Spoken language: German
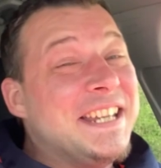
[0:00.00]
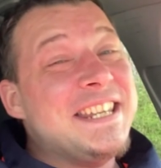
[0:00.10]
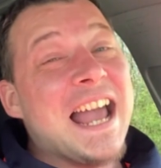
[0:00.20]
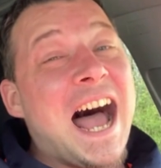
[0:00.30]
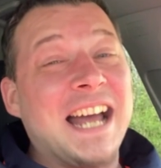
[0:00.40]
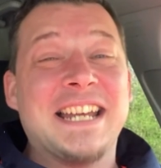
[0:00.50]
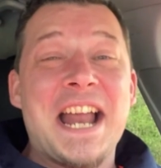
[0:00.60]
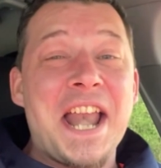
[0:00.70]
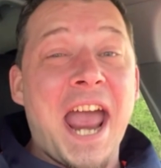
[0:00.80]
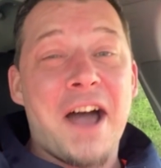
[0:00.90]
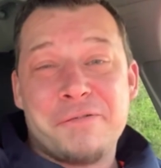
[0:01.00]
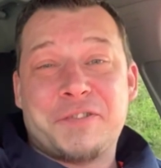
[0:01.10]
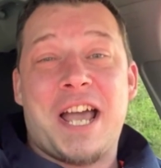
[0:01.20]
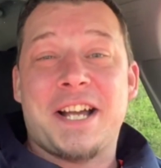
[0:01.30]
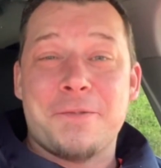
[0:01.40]
Ja, der
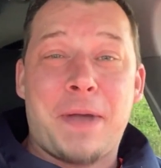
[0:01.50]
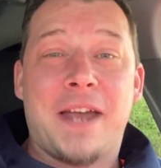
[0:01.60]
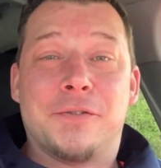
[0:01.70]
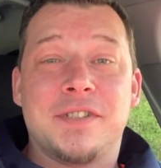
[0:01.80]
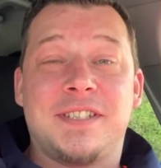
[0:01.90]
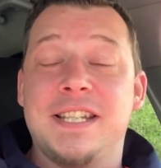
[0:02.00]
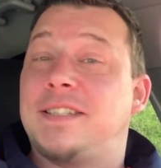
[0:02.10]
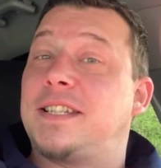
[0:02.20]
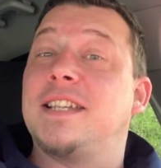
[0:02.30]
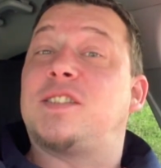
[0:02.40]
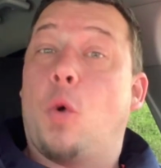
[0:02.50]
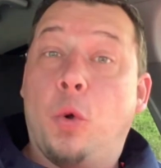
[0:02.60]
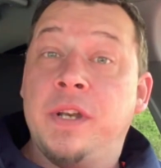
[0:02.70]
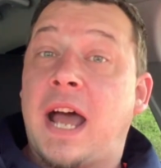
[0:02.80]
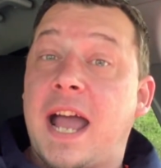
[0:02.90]
Lehrauftrag im Rettungsdienst ist
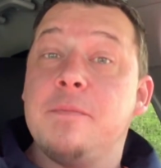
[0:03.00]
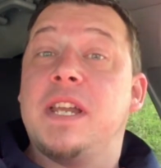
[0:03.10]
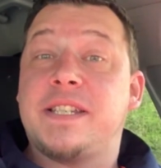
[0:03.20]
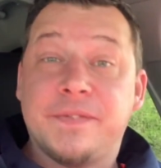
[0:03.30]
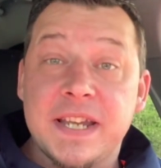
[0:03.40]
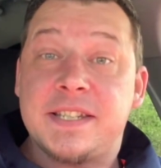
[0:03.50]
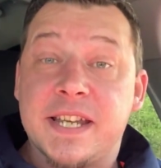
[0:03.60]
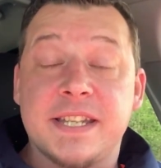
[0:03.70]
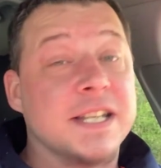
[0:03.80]
unheimlich wichtig.